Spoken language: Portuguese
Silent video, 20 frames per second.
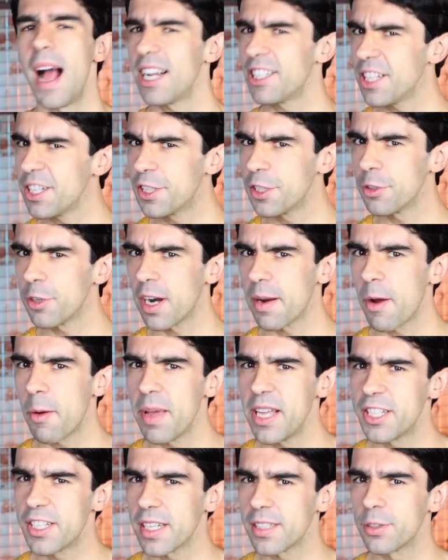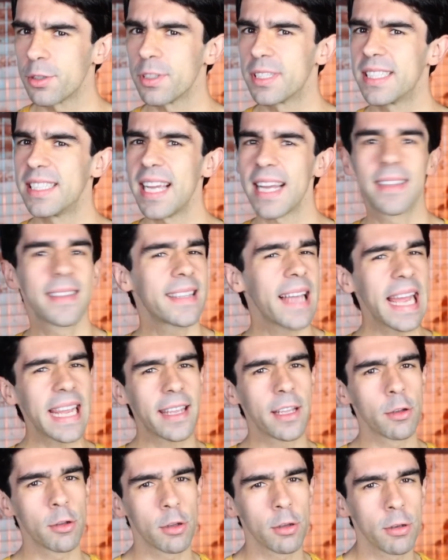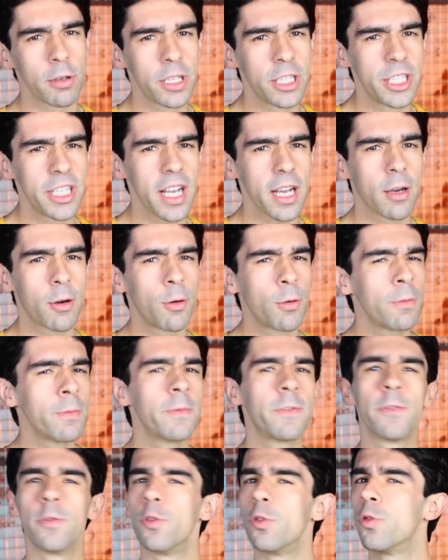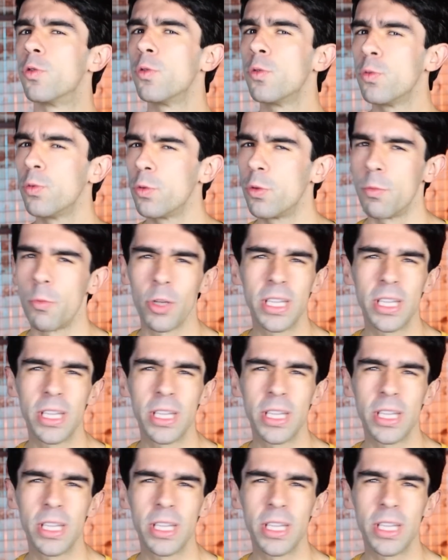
A gente normalmente associa tecnologia com um futuro,